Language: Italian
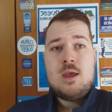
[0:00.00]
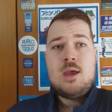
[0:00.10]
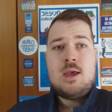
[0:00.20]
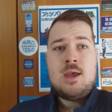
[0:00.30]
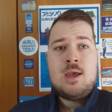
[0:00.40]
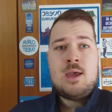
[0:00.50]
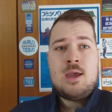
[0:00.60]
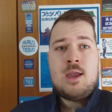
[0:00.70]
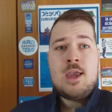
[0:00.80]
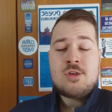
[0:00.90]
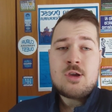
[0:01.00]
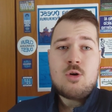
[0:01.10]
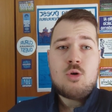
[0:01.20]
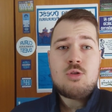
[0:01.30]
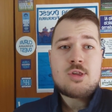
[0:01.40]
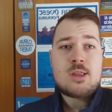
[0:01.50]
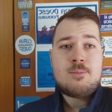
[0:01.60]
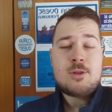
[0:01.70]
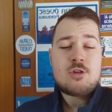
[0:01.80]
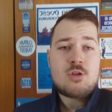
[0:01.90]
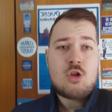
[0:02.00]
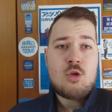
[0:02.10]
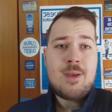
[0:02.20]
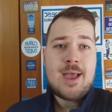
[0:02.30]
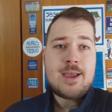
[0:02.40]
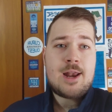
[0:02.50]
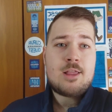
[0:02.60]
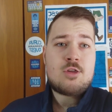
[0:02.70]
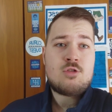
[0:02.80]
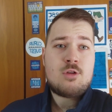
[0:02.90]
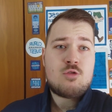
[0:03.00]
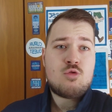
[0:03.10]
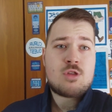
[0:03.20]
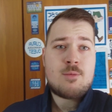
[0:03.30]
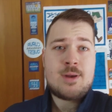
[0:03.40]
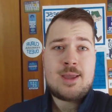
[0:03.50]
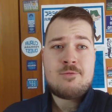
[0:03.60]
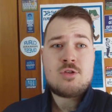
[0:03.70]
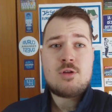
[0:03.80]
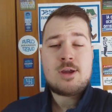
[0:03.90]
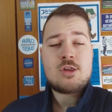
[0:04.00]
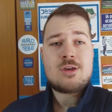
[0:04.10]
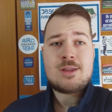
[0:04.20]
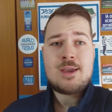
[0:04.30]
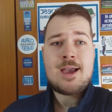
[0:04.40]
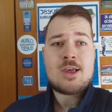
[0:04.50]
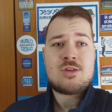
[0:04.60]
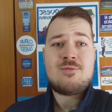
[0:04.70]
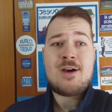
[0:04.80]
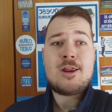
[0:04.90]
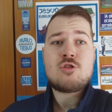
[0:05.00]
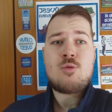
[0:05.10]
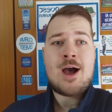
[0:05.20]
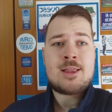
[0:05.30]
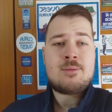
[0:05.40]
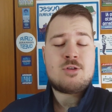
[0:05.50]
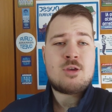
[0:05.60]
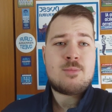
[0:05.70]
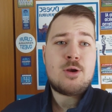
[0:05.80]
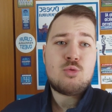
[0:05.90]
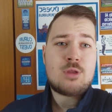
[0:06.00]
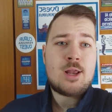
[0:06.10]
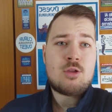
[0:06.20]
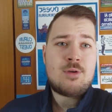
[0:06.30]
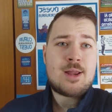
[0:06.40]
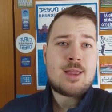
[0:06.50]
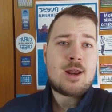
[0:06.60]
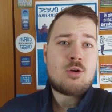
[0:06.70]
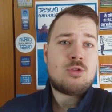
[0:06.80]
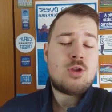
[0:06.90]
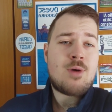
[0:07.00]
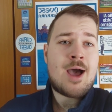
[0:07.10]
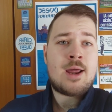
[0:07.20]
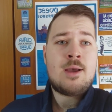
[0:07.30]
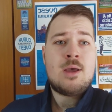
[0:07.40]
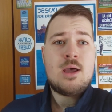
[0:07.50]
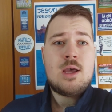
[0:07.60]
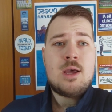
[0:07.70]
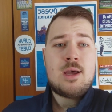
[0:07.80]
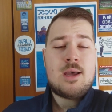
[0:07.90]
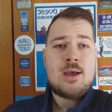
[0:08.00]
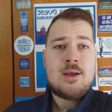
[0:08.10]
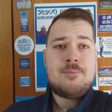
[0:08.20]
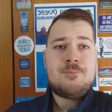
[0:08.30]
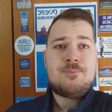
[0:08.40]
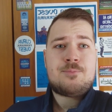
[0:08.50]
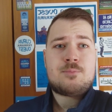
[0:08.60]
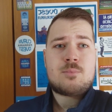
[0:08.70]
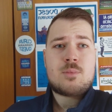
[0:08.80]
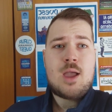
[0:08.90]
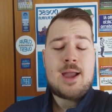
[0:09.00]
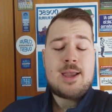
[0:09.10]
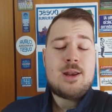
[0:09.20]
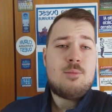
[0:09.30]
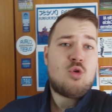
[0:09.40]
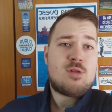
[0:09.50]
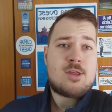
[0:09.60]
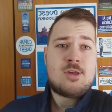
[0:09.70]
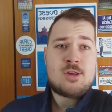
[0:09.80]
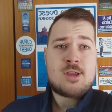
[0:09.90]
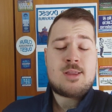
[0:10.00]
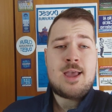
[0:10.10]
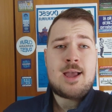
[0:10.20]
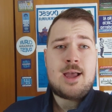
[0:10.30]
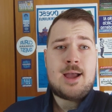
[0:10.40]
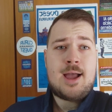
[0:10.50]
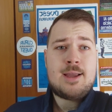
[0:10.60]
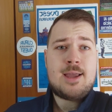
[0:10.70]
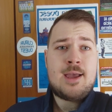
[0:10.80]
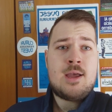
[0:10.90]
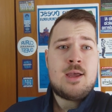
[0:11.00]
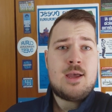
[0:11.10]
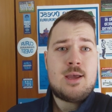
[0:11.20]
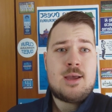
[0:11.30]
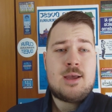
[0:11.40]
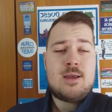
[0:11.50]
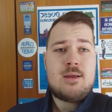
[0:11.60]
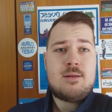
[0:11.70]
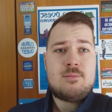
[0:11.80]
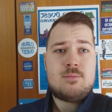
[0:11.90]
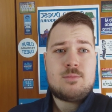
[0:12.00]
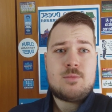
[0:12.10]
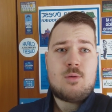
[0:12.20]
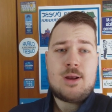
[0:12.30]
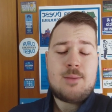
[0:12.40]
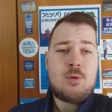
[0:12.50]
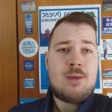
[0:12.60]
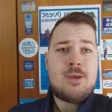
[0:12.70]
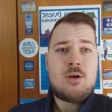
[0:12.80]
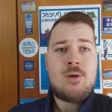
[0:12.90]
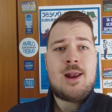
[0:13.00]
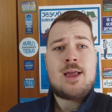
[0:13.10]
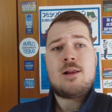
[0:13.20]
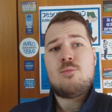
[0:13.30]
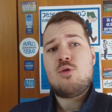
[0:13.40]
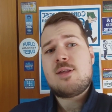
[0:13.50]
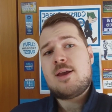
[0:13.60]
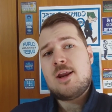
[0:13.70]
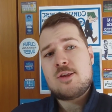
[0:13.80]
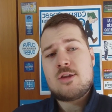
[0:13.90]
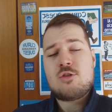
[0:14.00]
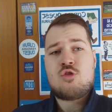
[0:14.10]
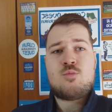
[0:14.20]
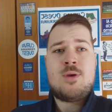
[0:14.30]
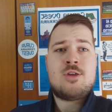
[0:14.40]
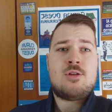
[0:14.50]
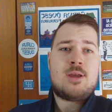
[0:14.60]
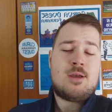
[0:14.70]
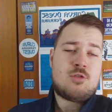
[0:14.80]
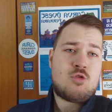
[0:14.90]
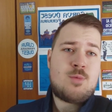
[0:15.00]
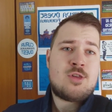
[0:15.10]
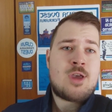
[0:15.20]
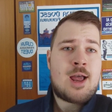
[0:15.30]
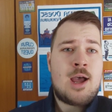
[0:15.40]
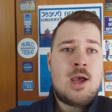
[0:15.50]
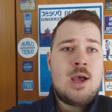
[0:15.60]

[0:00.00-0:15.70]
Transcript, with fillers: Eh, e secondo è stata presa secondo me anche la decisione giusta perché visto il crescere dei casi in varie squadre mi sembra inutile dover andare a continuare ehm, anche nel Monza c'era stata anche ehm, qualche polemica qua e là del Monza che era stata sospesa, sospesa